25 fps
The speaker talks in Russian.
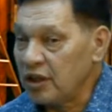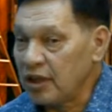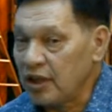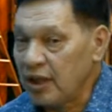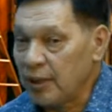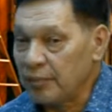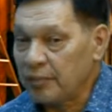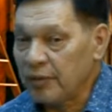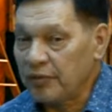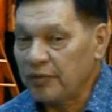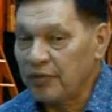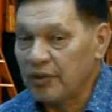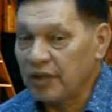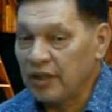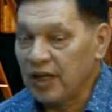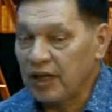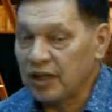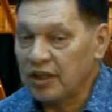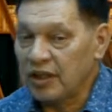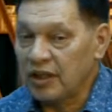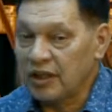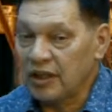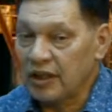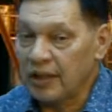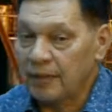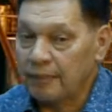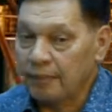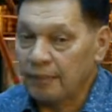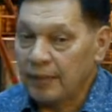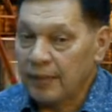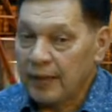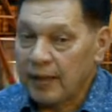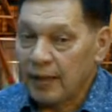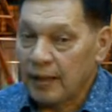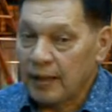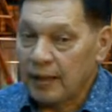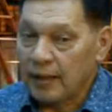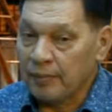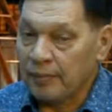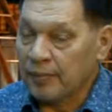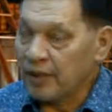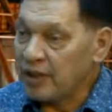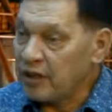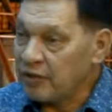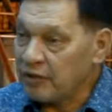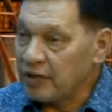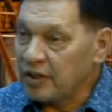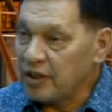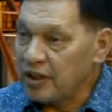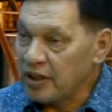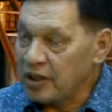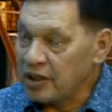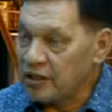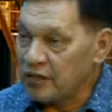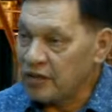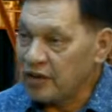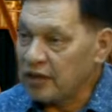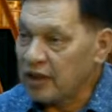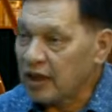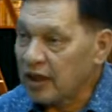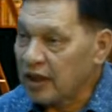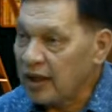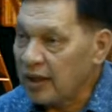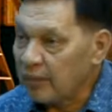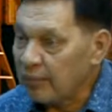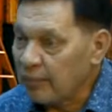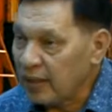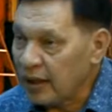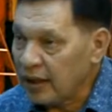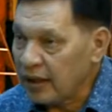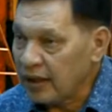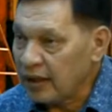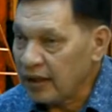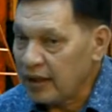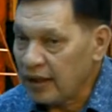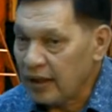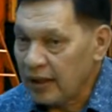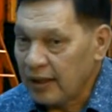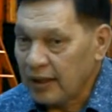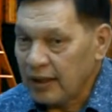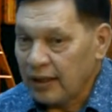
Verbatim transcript: для профилактики противодействия наркомании,